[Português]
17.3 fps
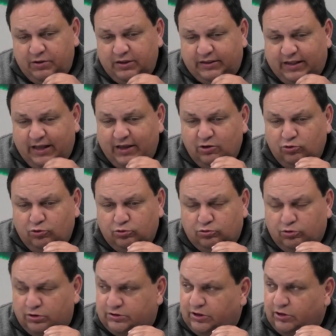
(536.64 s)
entendo o
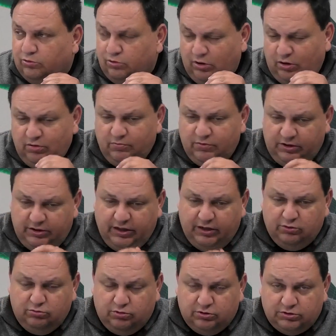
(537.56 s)
torcedor,
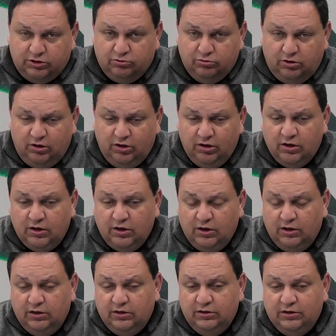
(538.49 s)
entendo o torcedor,
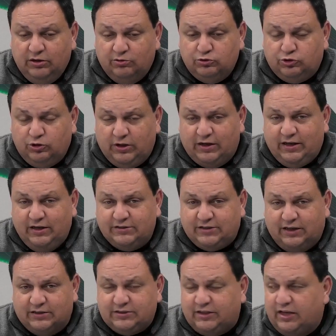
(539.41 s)
não sou daqueles
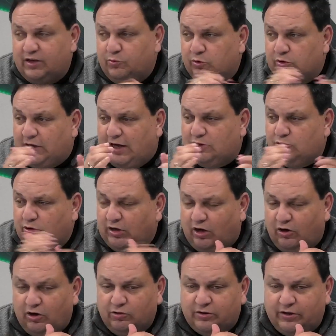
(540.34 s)
caras que tem que mudar toda
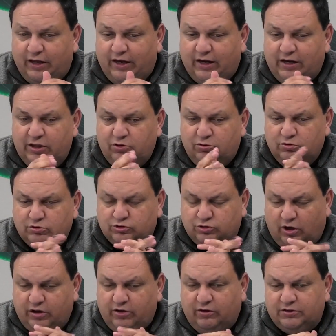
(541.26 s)
hora o técnico,
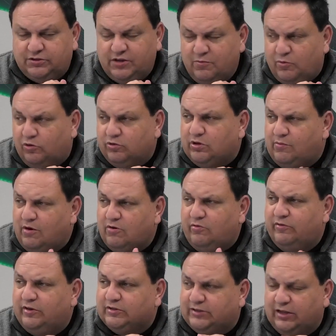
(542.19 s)
só que eu acho que é bom dar uma
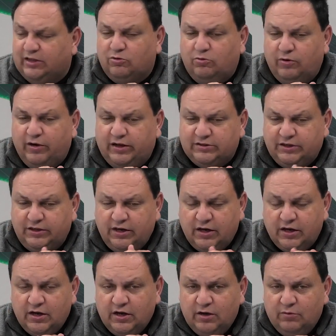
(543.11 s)
conversada com o Wesley,
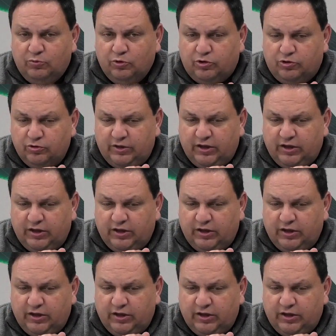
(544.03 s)
porque o